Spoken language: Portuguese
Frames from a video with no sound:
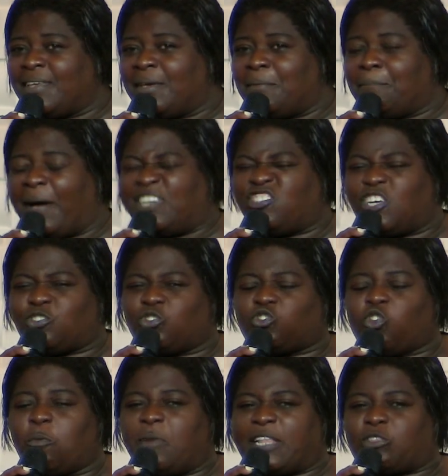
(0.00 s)
Mas Jesus,
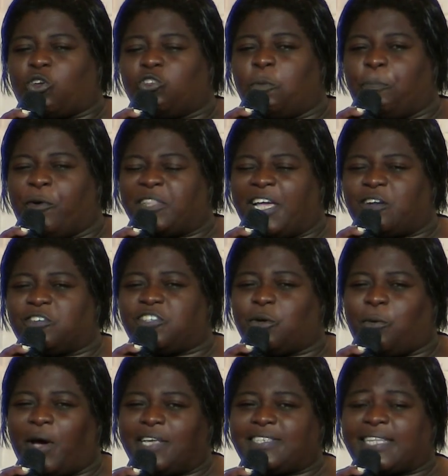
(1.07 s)
como é todo poderoso e
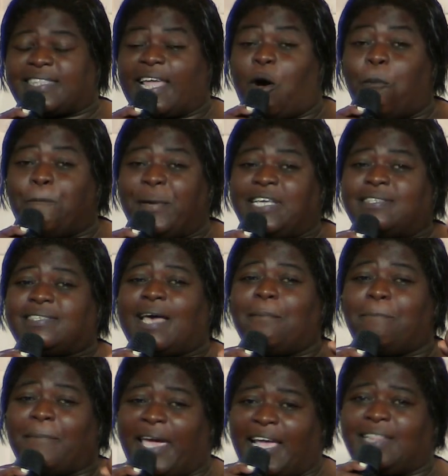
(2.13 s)
conhece até o
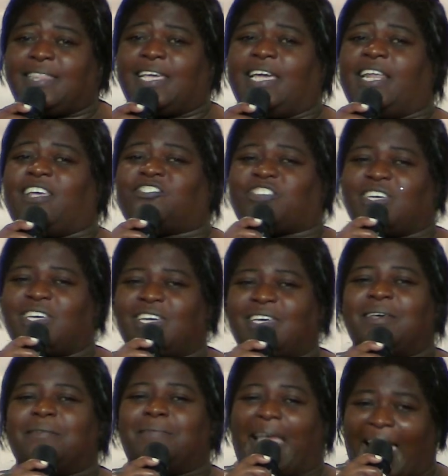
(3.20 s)
pensamento, igreja,
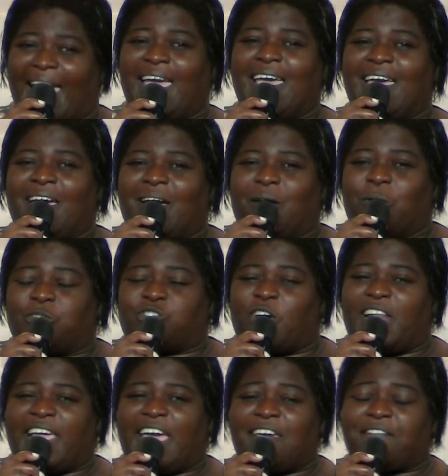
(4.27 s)
né? O Senhor
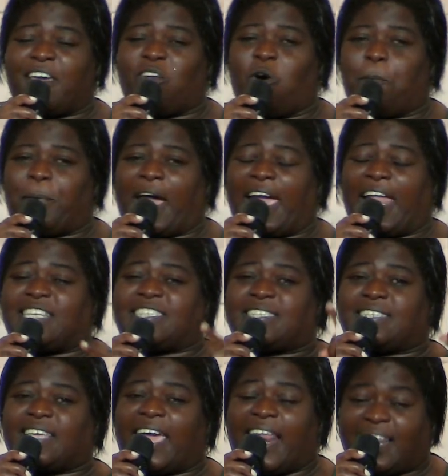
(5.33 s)
ele revelou para eles,
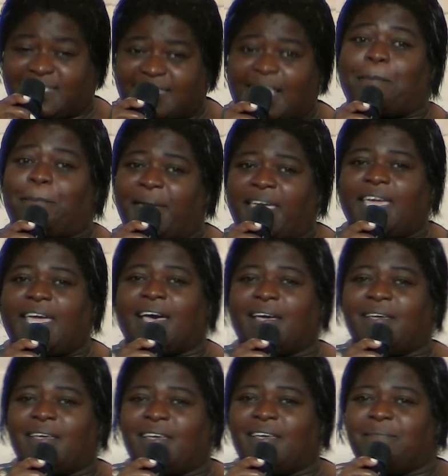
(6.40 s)
ele
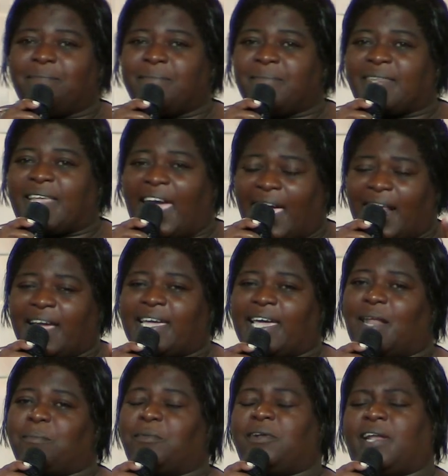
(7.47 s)
sabia quem era
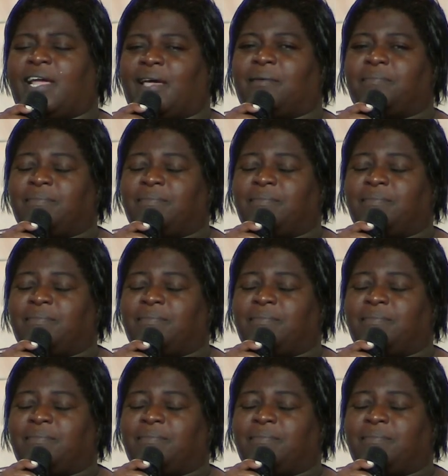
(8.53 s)
aquela mulher.